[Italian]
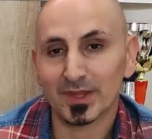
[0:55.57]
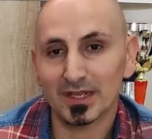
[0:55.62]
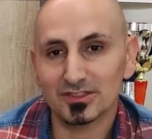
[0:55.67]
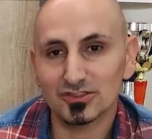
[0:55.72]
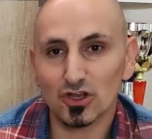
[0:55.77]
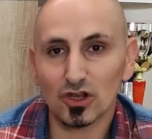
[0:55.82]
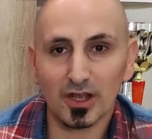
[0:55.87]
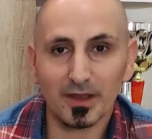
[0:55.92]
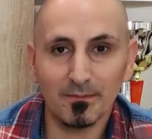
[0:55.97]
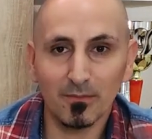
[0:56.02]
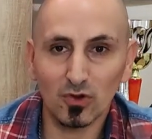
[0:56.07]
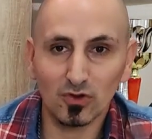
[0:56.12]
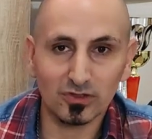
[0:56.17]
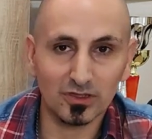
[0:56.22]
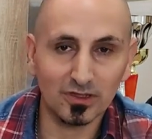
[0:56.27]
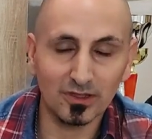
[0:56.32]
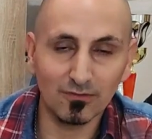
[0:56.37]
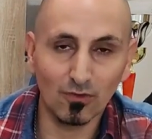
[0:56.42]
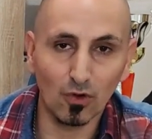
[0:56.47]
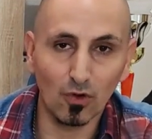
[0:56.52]
So che
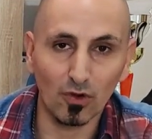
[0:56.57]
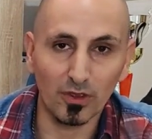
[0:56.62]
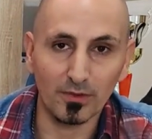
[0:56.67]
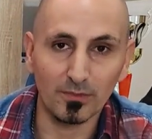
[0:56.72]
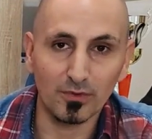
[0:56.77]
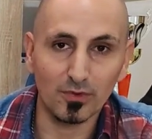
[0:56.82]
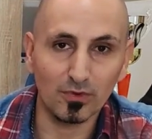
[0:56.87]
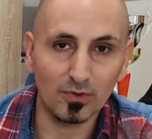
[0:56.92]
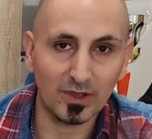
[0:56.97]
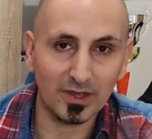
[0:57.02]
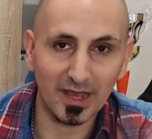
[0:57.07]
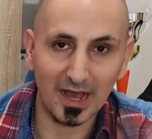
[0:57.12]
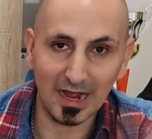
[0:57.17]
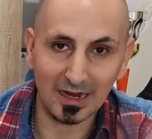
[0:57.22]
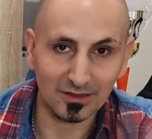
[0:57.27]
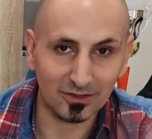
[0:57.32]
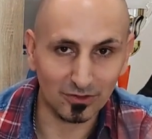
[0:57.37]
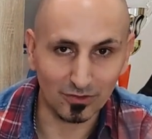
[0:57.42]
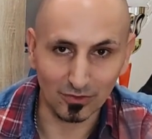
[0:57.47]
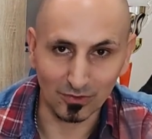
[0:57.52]
molti di voi più che
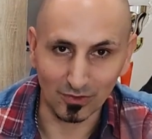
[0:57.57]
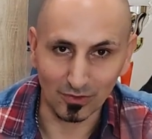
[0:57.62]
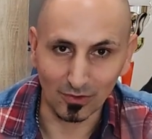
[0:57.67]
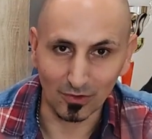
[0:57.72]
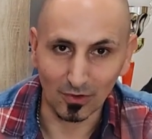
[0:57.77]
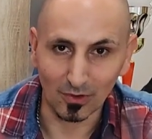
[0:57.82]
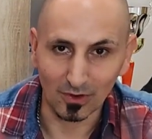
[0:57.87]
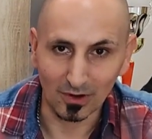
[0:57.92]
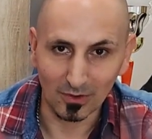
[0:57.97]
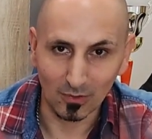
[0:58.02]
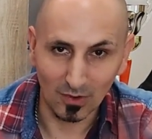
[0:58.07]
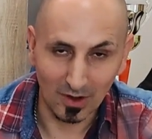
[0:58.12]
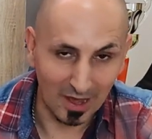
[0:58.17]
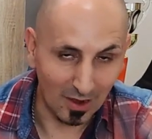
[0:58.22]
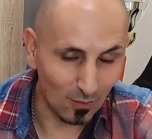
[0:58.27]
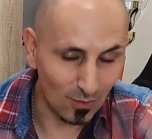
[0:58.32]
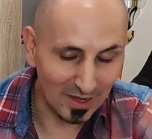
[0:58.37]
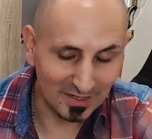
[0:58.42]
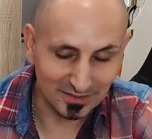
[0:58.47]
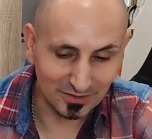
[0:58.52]
altro
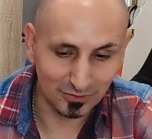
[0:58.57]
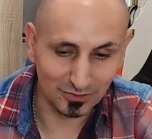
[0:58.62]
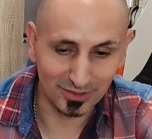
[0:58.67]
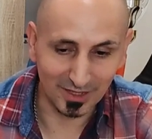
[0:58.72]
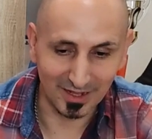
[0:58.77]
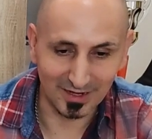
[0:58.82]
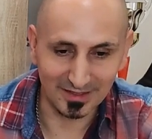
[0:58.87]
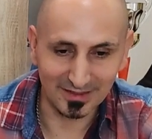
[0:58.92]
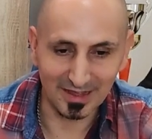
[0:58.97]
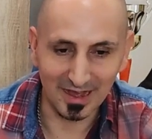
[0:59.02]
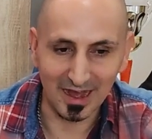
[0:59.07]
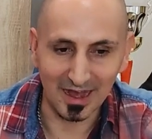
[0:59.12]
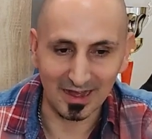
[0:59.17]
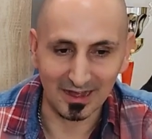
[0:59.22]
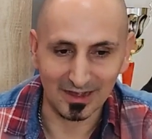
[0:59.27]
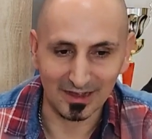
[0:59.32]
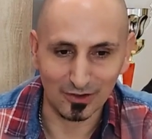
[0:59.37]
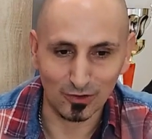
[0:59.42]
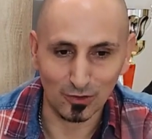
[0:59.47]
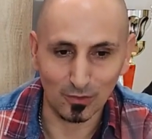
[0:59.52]
la quasi totalità
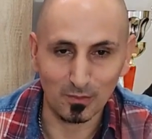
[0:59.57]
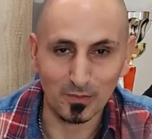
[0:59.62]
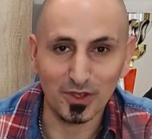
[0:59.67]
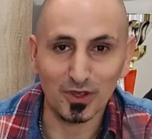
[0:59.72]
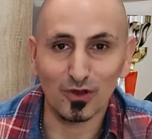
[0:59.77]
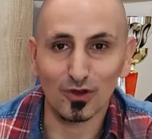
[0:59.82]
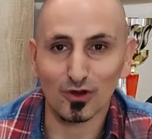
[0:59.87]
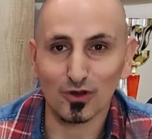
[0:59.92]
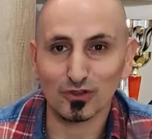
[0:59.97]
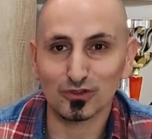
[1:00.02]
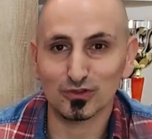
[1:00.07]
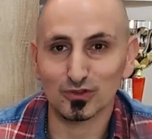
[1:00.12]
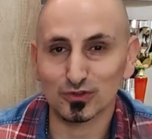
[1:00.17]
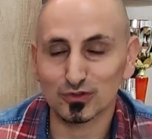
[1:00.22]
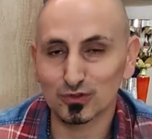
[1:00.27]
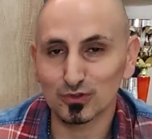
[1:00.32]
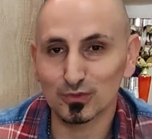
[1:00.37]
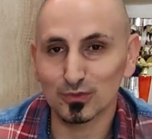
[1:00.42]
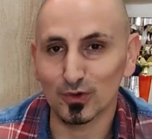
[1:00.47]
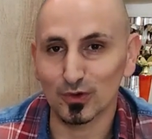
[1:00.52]
con mio grosso
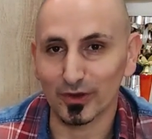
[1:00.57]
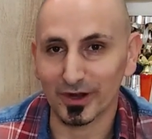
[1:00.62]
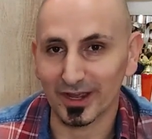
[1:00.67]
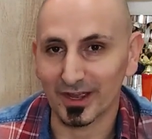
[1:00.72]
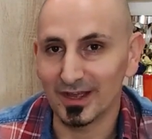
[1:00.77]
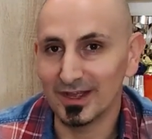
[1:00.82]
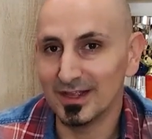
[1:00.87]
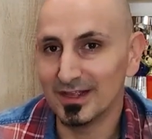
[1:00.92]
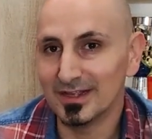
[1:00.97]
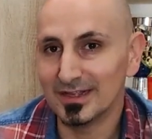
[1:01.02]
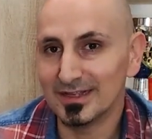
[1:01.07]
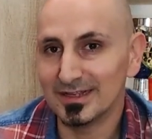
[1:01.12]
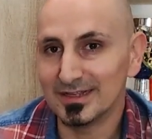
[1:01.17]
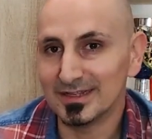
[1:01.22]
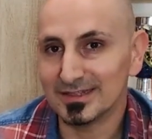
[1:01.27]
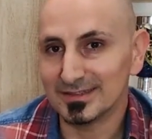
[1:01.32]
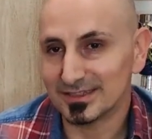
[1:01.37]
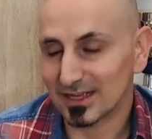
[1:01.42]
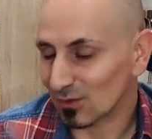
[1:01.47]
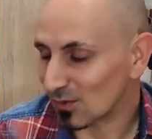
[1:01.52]
stupore
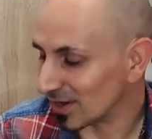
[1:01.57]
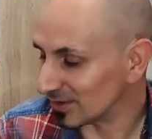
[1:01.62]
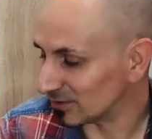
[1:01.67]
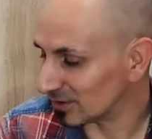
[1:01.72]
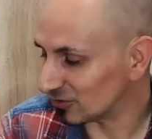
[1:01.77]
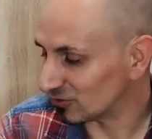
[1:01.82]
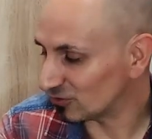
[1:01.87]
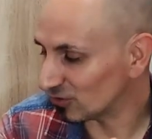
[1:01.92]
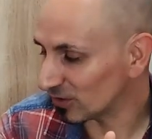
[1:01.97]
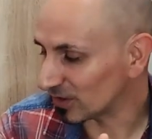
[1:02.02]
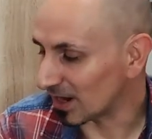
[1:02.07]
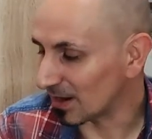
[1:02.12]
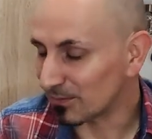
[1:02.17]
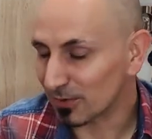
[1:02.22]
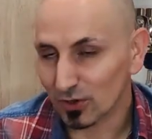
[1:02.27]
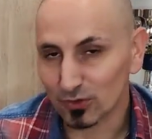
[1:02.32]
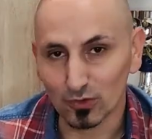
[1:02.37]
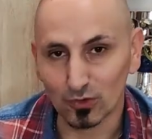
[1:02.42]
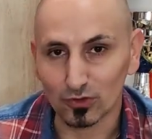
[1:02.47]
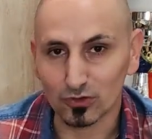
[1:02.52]
da quando aggiorna il
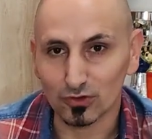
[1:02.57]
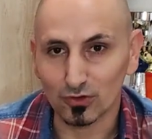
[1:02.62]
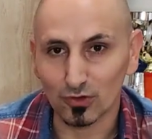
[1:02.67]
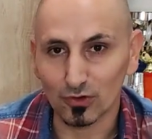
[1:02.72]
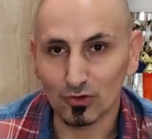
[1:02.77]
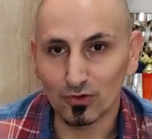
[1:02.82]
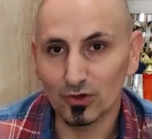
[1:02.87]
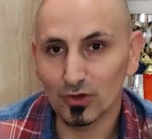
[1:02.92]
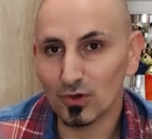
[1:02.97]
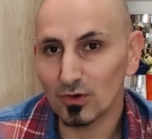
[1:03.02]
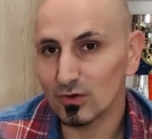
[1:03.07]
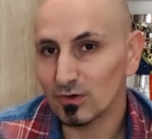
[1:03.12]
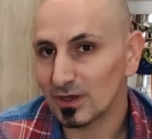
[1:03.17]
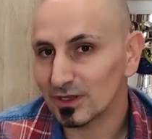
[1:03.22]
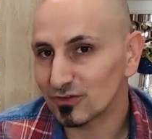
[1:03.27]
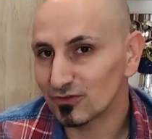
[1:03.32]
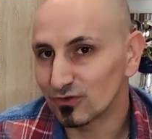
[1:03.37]
prodotto non lo